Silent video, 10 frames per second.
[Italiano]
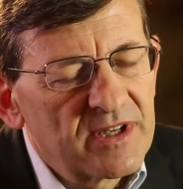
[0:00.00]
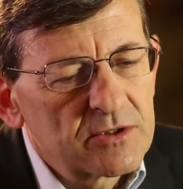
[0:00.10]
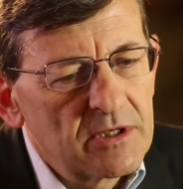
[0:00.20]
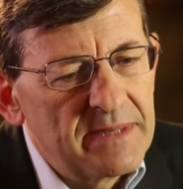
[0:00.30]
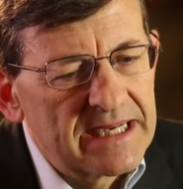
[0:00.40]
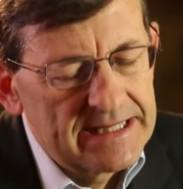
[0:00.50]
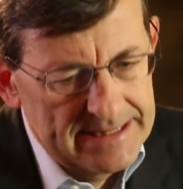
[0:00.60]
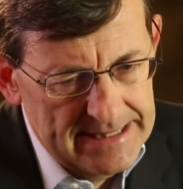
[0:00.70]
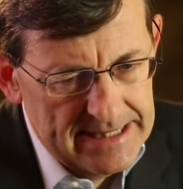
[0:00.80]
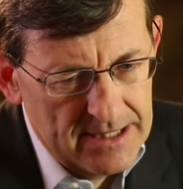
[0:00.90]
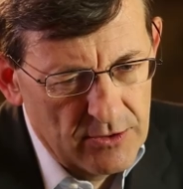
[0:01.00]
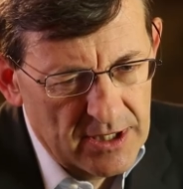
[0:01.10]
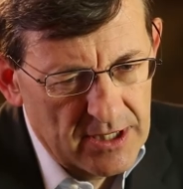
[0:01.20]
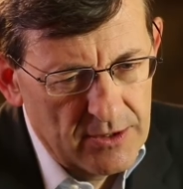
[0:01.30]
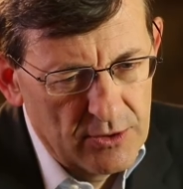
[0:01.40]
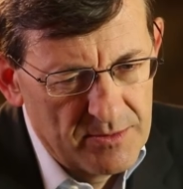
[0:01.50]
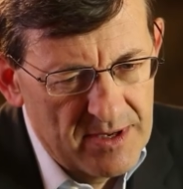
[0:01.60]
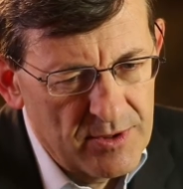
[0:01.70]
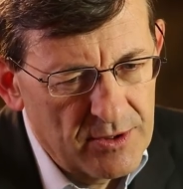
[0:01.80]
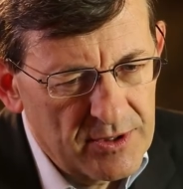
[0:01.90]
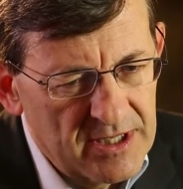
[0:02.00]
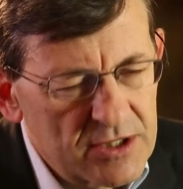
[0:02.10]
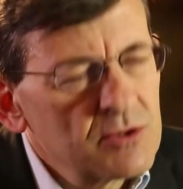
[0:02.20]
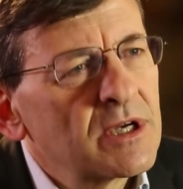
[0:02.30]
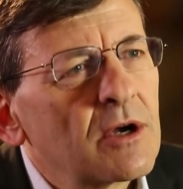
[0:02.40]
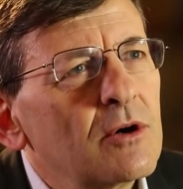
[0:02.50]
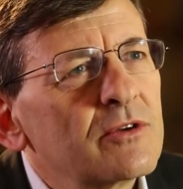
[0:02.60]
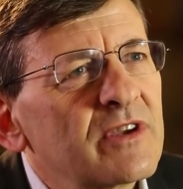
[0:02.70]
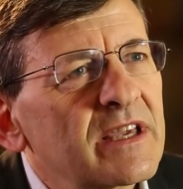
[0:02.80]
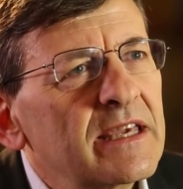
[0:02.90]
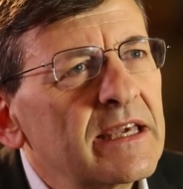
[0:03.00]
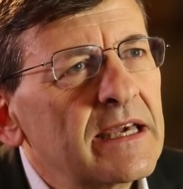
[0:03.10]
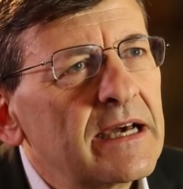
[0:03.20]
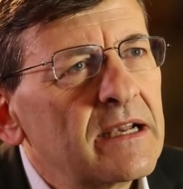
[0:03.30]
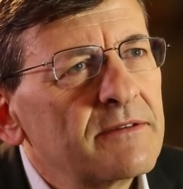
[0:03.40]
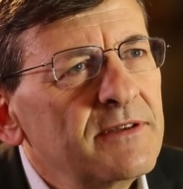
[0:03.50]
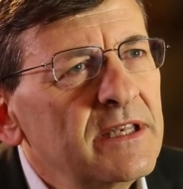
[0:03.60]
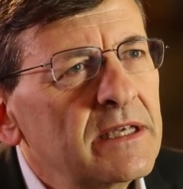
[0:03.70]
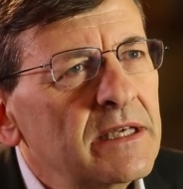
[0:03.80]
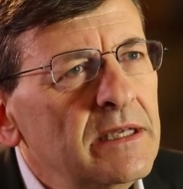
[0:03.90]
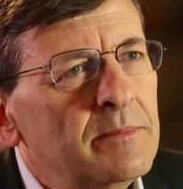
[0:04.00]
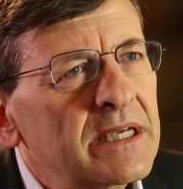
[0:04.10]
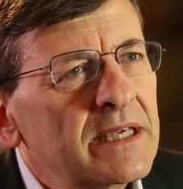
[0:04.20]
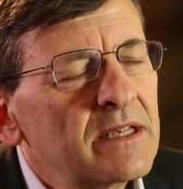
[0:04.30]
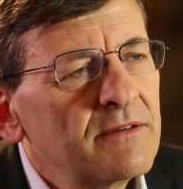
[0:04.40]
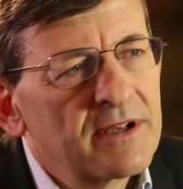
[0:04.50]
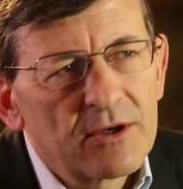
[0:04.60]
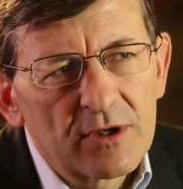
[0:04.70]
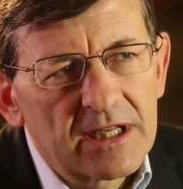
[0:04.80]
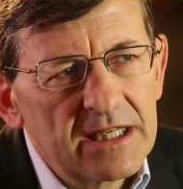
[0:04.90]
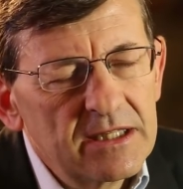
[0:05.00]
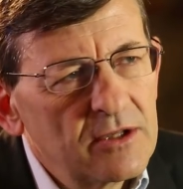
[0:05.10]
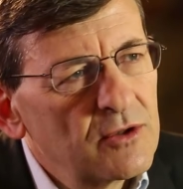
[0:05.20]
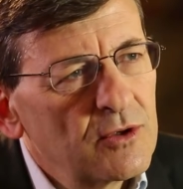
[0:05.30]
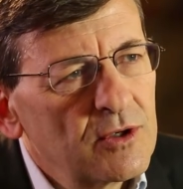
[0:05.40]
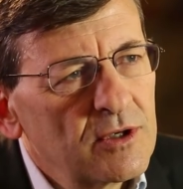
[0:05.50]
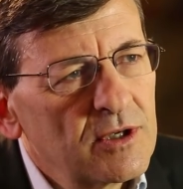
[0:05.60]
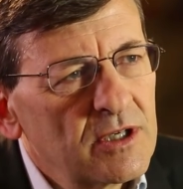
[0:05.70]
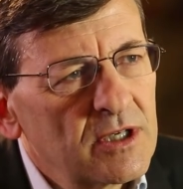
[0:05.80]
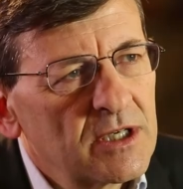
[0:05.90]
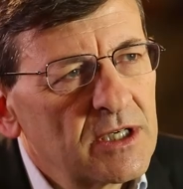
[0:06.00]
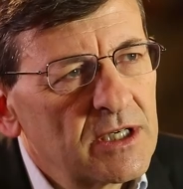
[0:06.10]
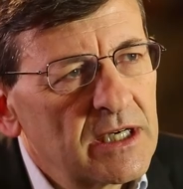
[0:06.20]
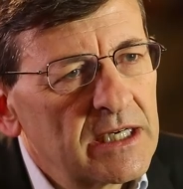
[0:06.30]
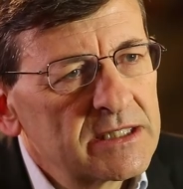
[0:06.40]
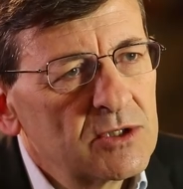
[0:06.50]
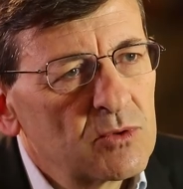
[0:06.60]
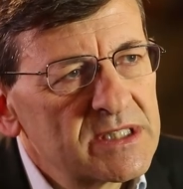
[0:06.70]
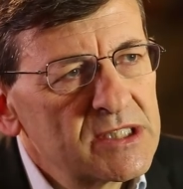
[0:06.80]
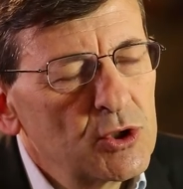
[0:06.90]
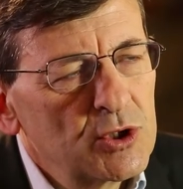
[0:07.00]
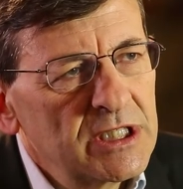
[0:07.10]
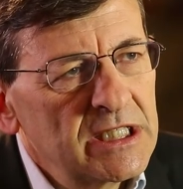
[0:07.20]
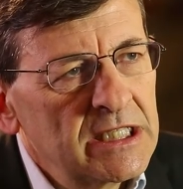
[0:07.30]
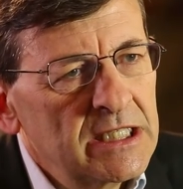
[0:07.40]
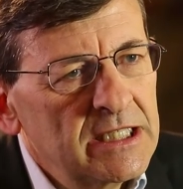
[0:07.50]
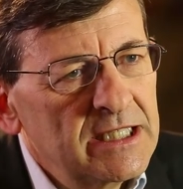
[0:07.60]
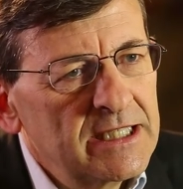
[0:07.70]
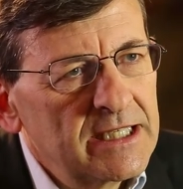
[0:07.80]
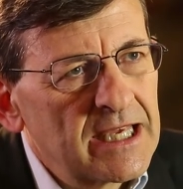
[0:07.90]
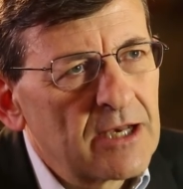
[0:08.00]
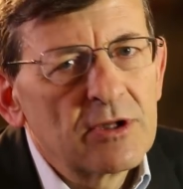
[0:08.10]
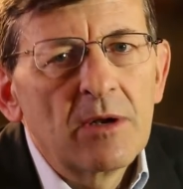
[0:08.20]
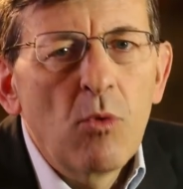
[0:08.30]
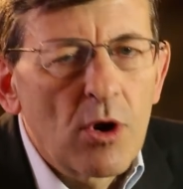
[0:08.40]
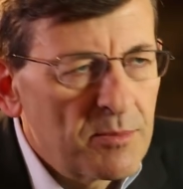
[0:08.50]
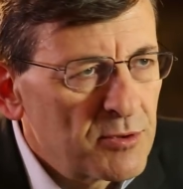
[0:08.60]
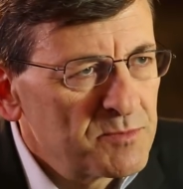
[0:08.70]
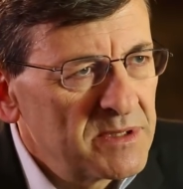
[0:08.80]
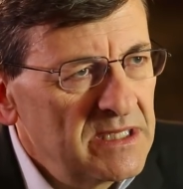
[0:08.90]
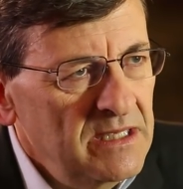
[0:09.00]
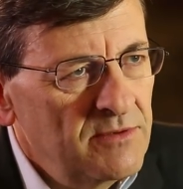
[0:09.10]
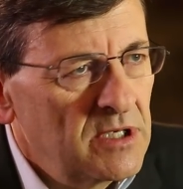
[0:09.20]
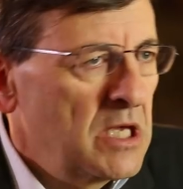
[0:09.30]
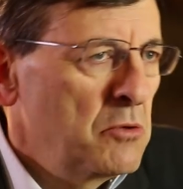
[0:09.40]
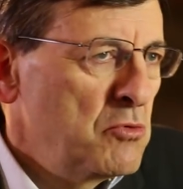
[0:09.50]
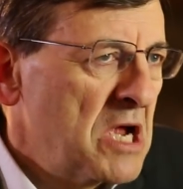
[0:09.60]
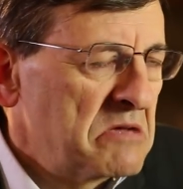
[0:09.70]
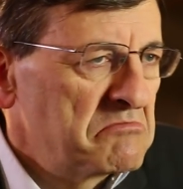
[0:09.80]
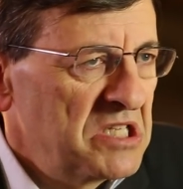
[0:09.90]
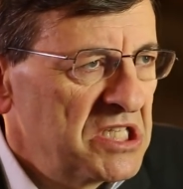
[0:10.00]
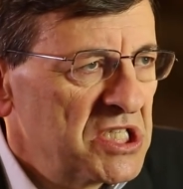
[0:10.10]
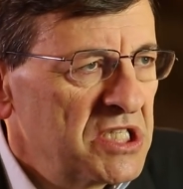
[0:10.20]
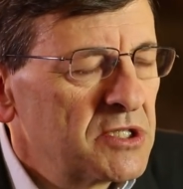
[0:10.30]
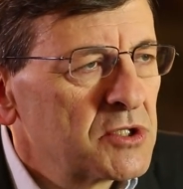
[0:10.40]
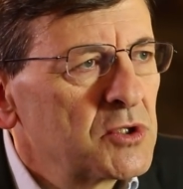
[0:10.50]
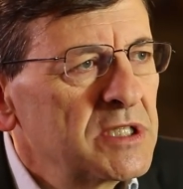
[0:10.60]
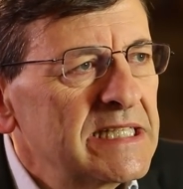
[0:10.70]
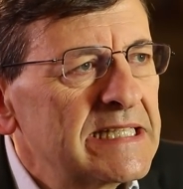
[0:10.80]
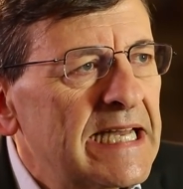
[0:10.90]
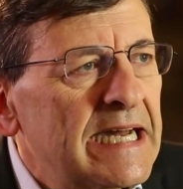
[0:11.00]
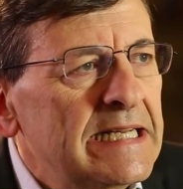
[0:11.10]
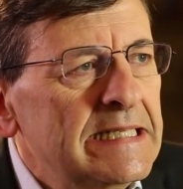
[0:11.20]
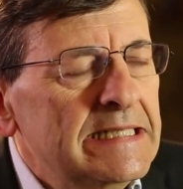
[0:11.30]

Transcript: verso le banche italiane. Allora, noi dobbiamo ricordarci una cosa, che alla fine i banchieri fanno credito eh, a situazioni che hanno delle buone prospettive e una decente solidità.